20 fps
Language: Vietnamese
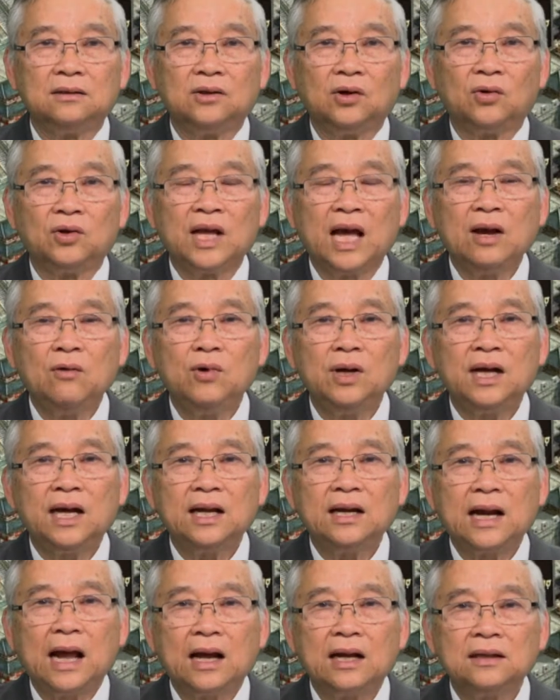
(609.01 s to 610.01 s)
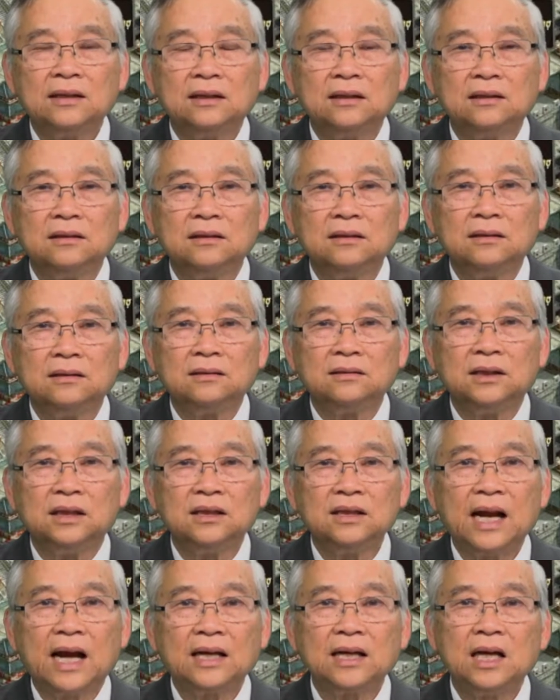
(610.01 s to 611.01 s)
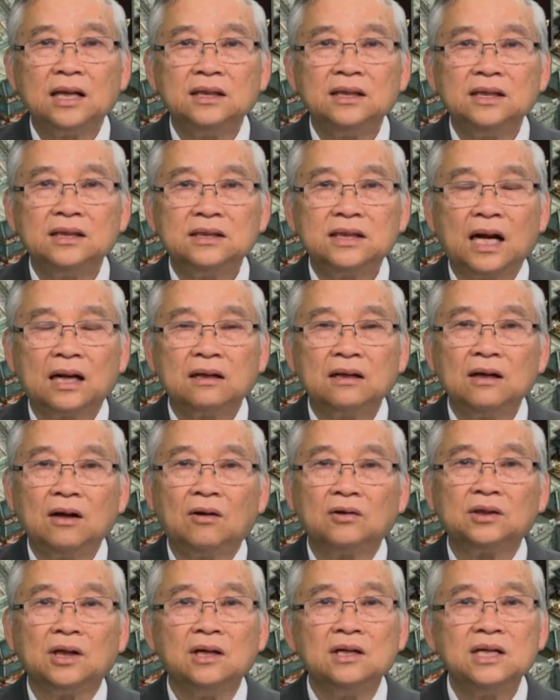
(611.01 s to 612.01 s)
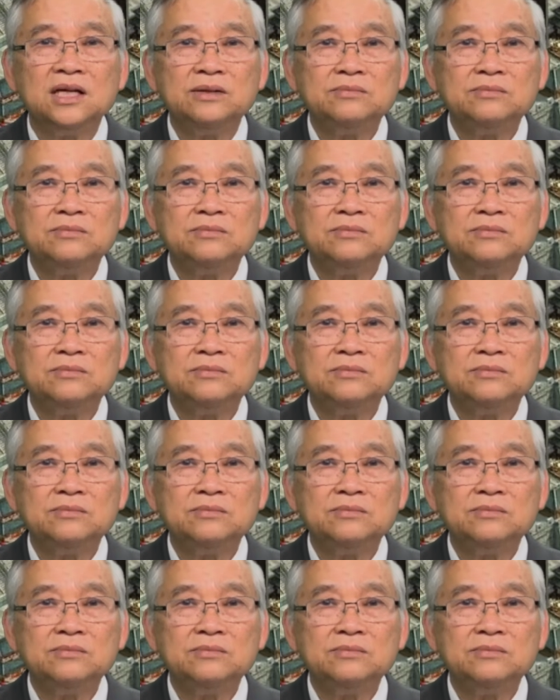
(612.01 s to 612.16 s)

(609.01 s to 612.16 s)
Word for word: rồi giải quyết cái nạn những nạn nhân chiến tranh đó họ tự